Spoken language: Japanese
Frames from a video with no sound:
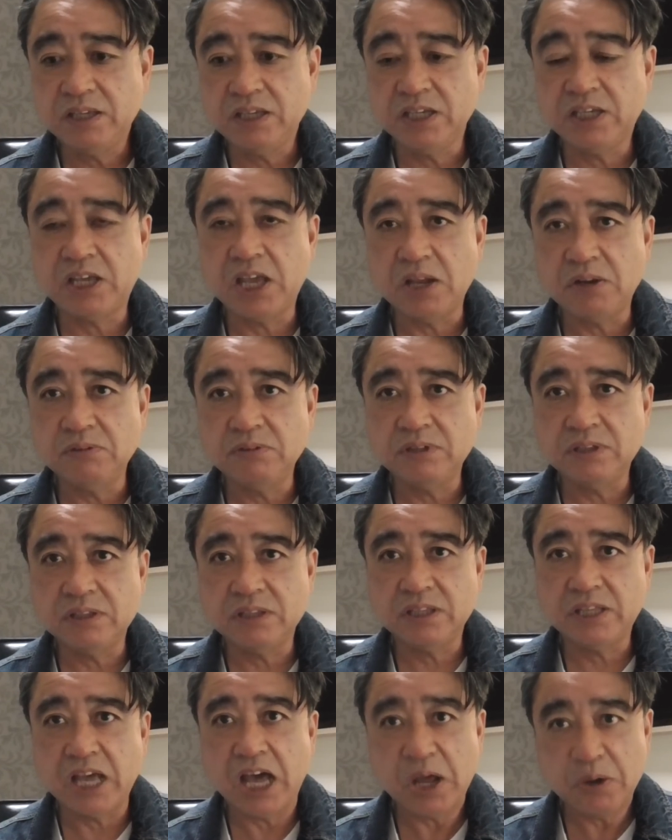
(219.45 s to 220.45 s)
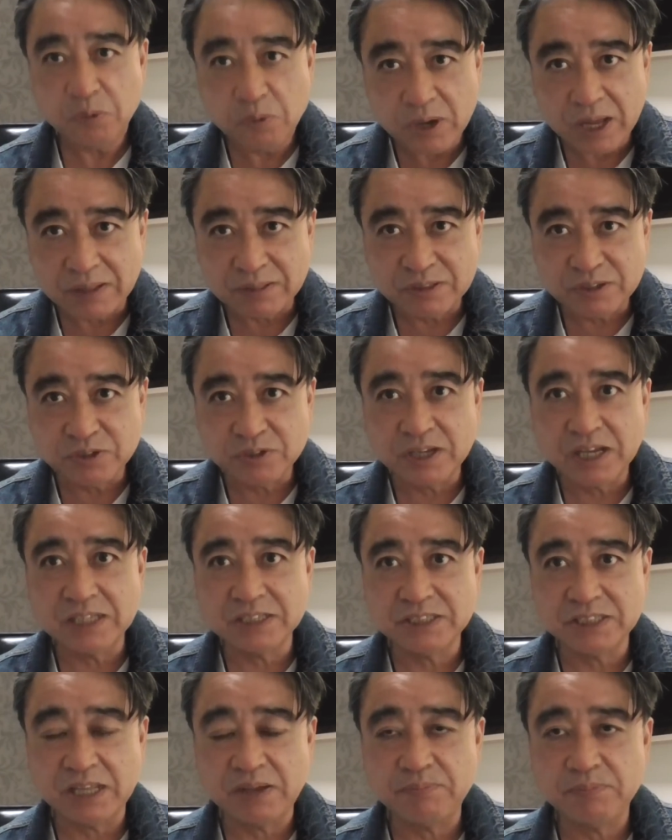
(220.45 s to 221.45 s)
いけるんであろうかっていう
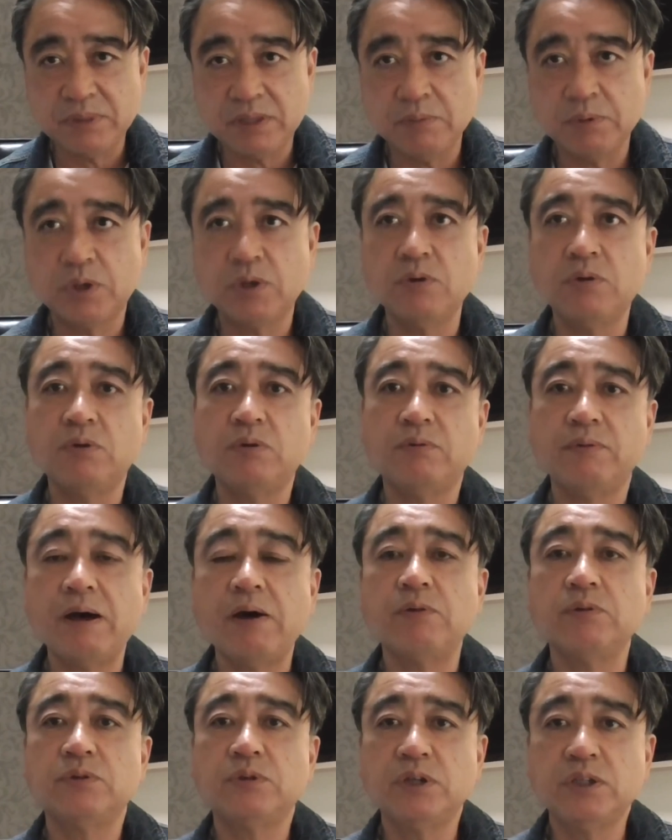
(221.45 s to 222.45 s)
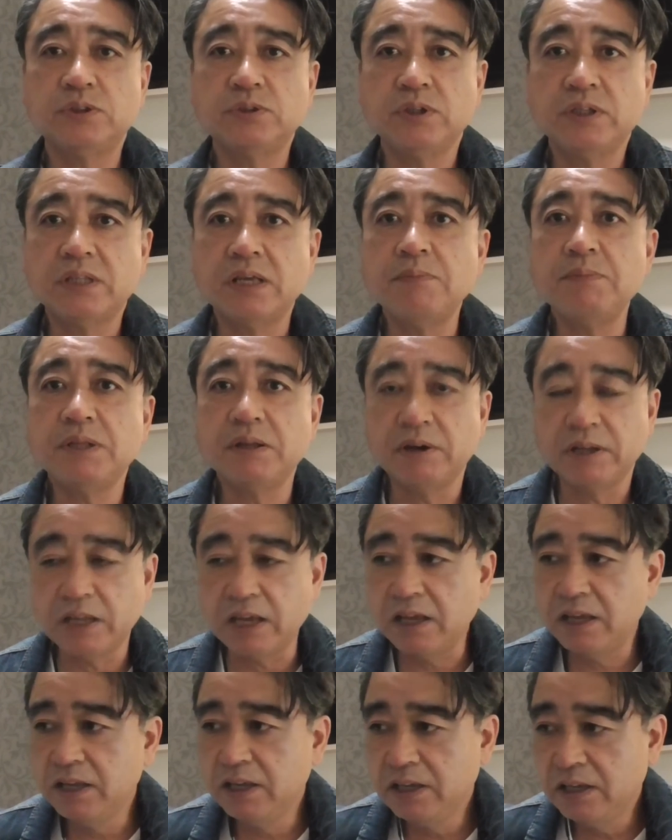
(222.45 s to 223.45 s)
感じででも今日は本当にそういった意味では
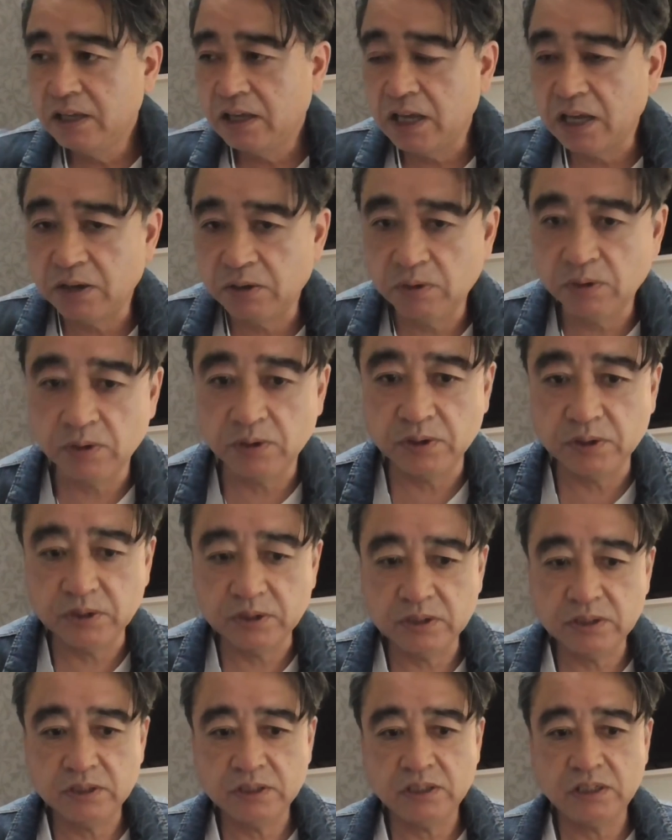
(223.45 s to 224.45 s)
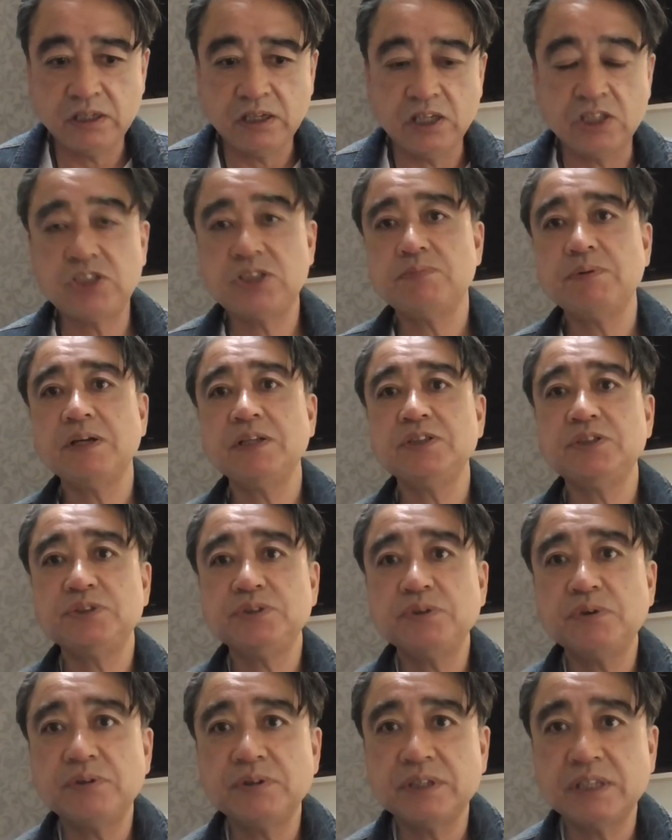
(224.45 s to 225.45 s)
ねあの一番
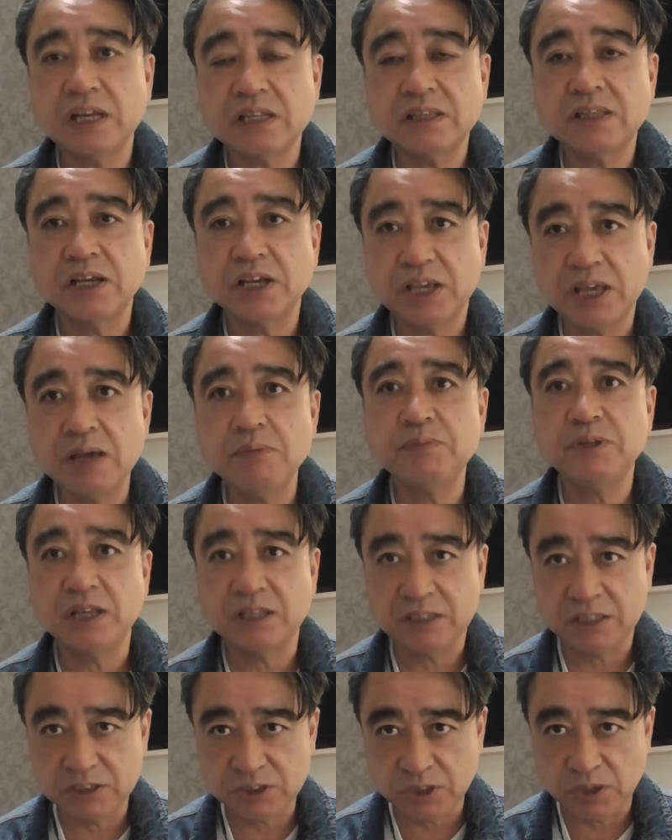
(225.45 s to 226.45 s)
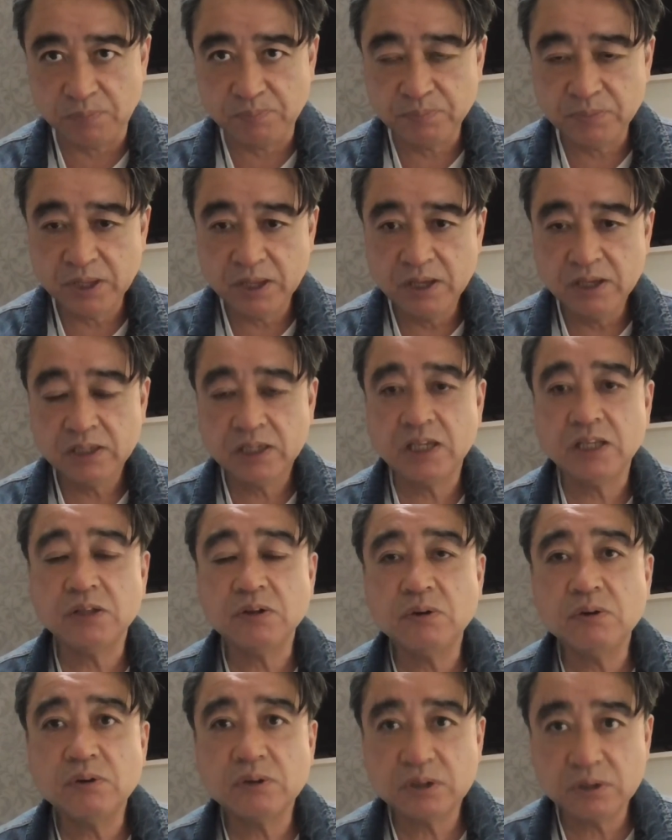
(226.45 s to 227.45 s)
重要だったゲームなんですよ昨日
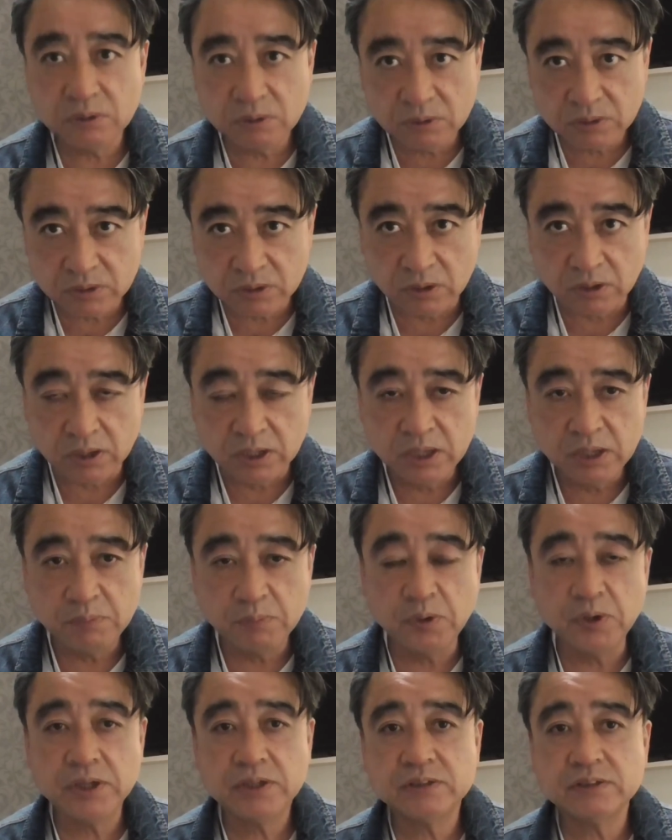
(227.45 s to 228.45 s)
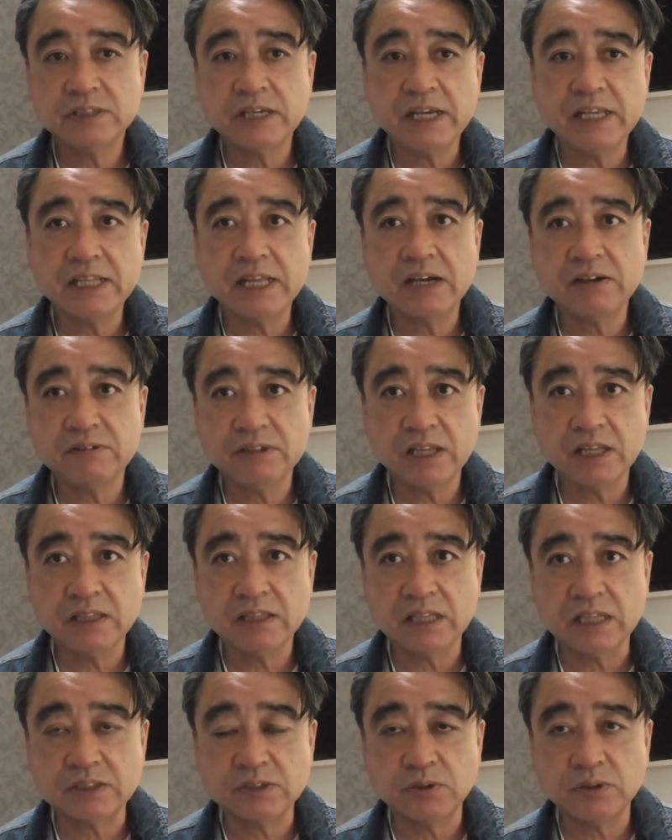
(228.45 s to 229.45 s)
今日と森君がいなくなっ
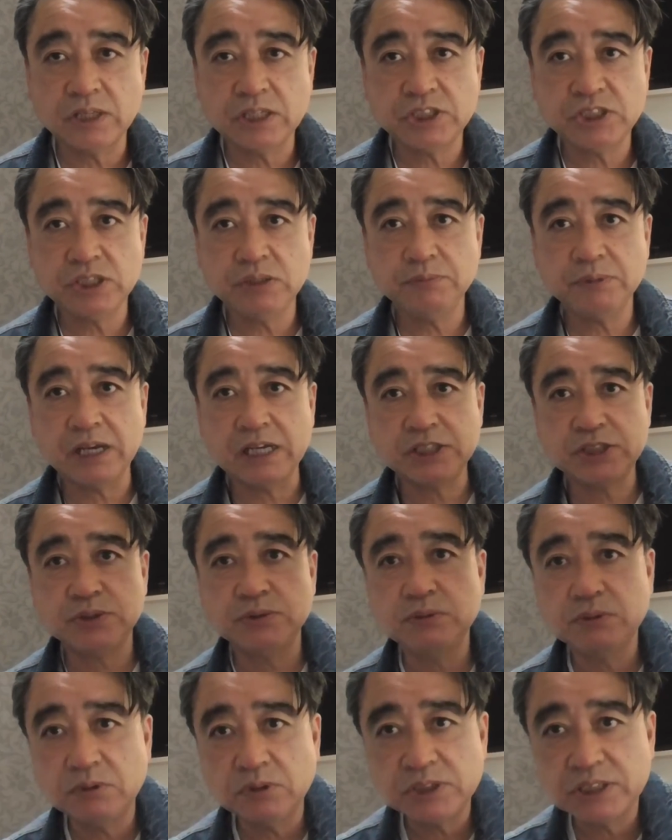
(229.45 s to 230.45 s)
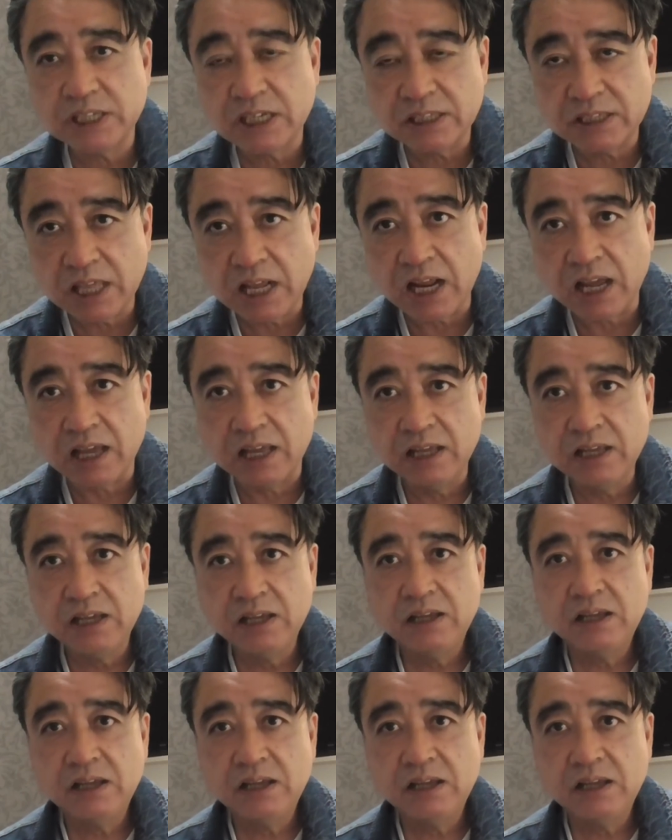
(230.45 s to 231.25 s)
てそこでチームがシュンとしちゃったら